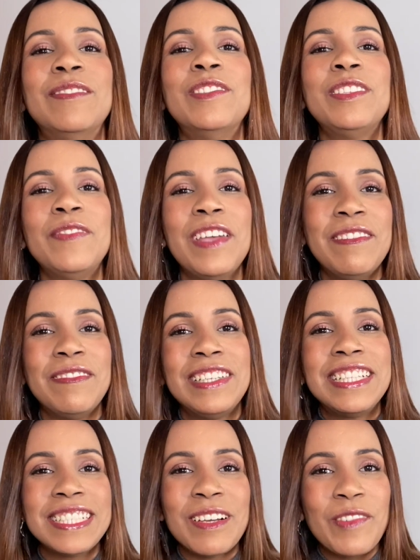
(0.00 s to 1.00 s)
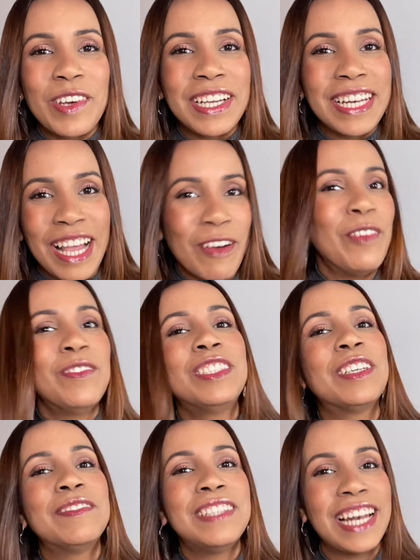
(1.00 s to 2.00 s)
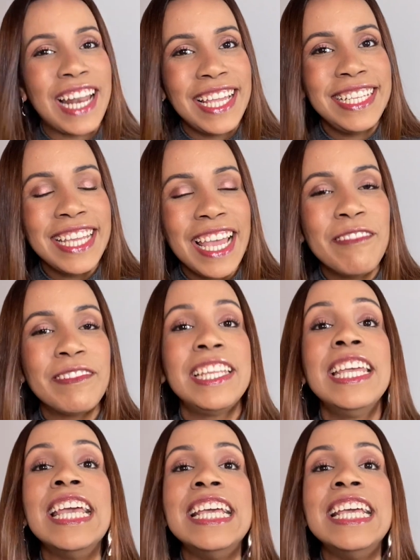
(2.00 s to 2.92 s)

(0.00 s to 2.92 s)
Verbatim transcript: Muito bem-vindos ao meu canal, eu me chamo Delaine Evany